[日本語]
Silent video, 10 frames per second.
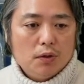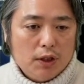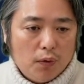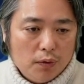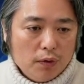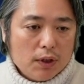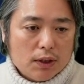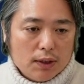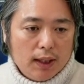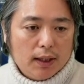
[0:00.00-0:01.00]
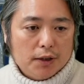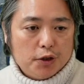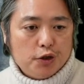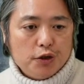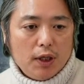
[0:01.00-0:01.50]
そしてこのようにですね、
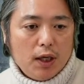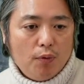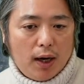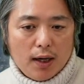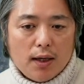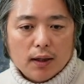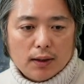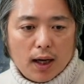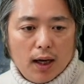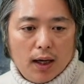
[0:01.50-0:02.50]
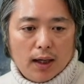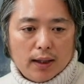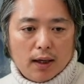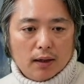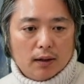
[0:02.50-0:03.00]
受注で分からなかった
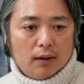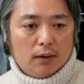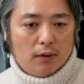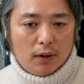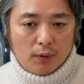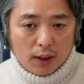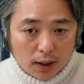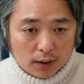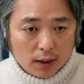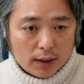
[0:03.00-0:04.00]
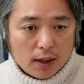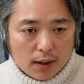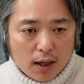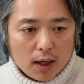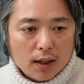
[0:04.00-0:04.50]
結わからなかった
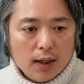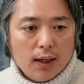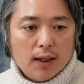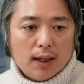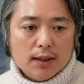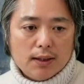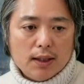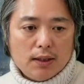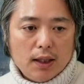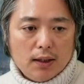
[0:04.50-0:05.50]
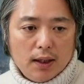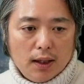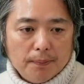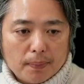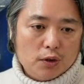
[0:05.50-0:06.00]
結果、感染してい
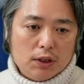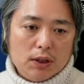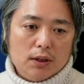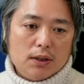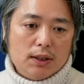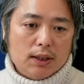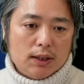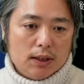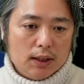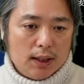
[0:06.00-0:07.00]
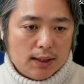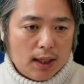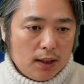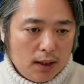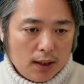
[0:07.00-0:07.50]
て、後々ステージ
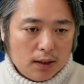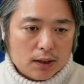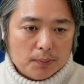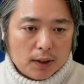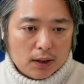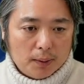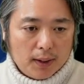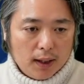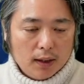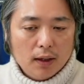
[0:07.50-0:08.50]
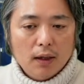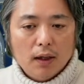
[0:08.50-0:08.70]
3になってしまった場合、